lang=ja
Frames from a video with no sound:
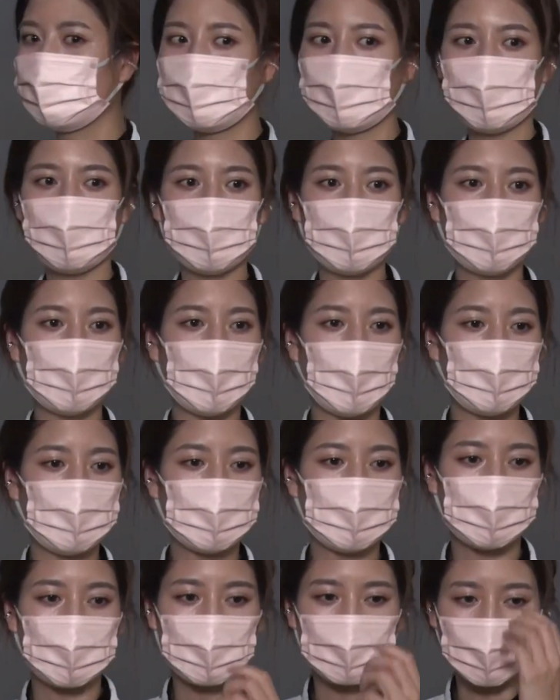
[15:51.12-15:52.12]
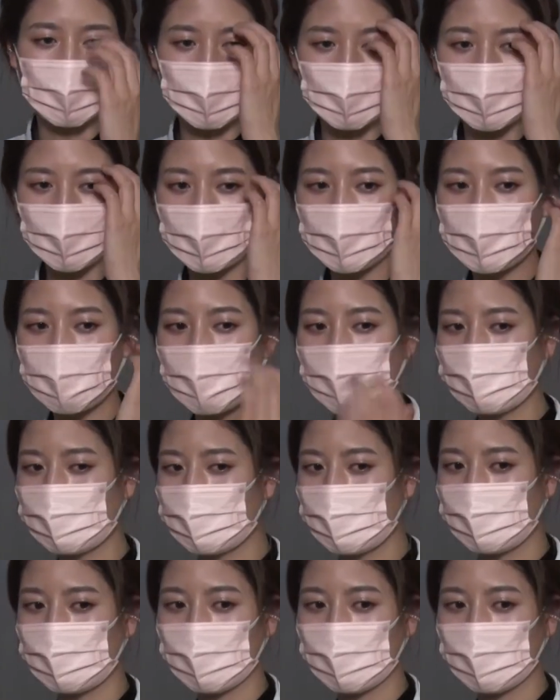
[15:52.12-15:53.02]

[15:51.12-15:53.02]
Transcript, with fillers: の新聞とかもそうですけどもう一回読んで